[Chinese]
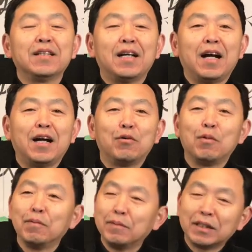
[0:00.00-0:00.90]
啊，
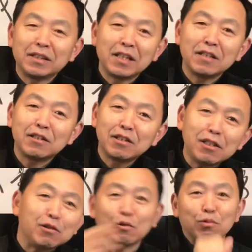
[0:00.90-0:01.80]
我们明天
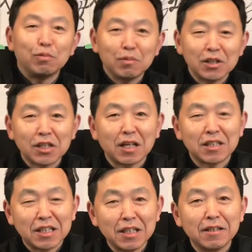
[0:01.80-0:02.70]
继续上
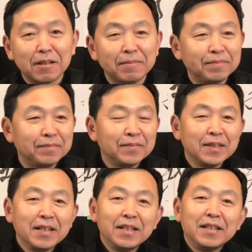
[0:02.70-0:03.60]
新的。
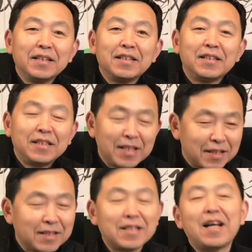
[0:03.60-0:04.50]

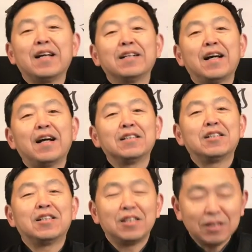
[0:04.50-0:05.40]
现在呢，
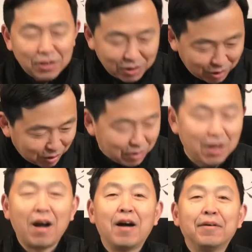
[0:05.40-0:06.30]
其实
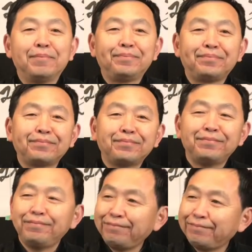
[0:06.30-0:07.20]
啊，
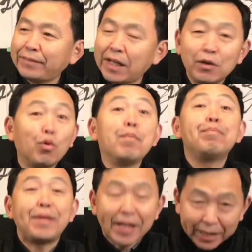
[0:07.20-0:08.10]
我们
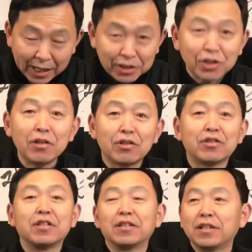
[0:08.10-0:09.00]
撇开政
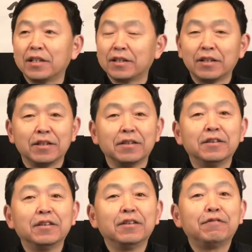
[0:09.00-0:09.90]
治的这个。
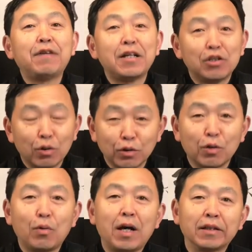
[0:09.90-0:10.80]
范畴的
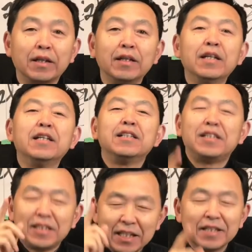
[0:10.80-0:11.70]
话呢，
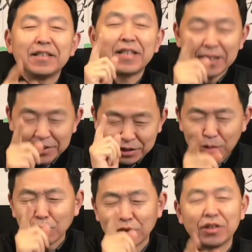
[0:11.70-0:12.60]
现在
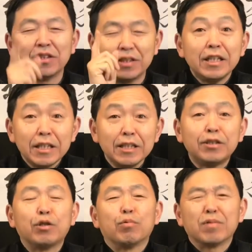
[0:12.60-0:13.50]
就是一
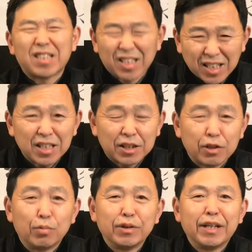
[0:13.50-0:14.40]
九四
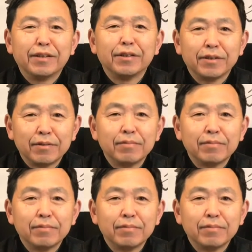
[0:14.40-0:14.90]
九年的